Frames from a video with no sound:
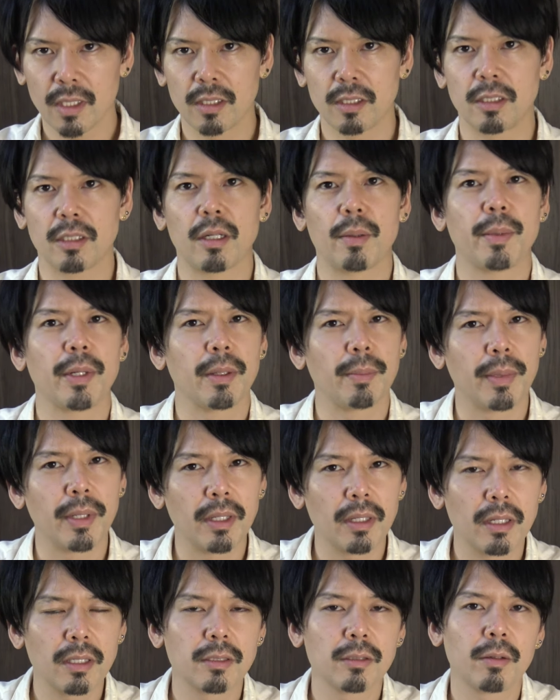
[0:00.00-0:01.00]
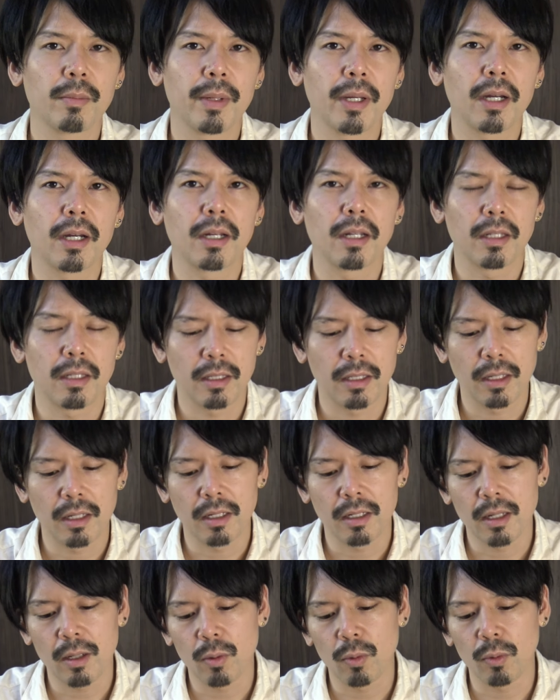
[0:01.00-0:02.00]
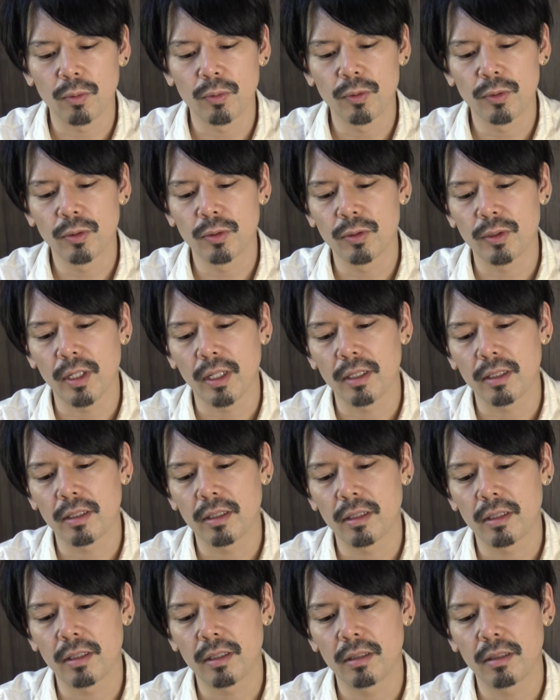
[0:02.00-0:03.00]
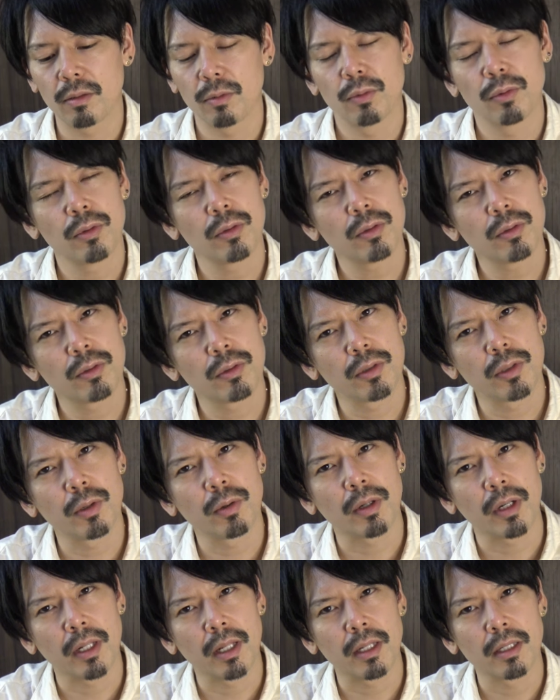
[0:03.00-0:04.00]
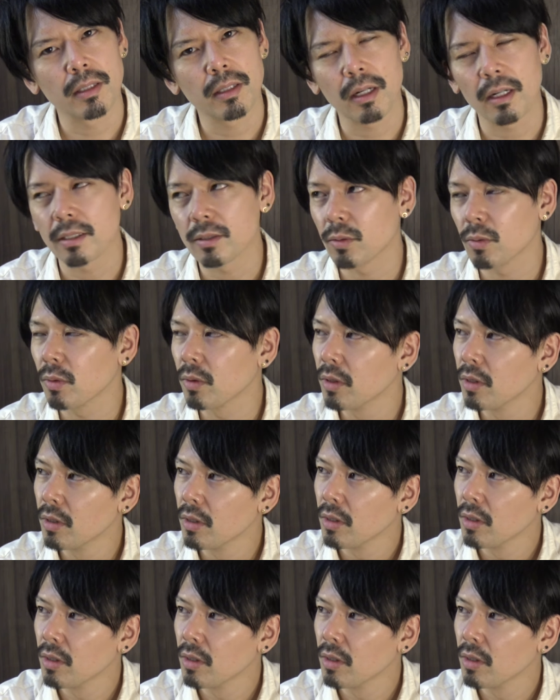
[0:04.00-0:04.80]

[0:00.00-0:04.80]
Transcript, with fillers: ちなみにヴィンテージのメガネって結構古くな、古くっていうかね、なんかその、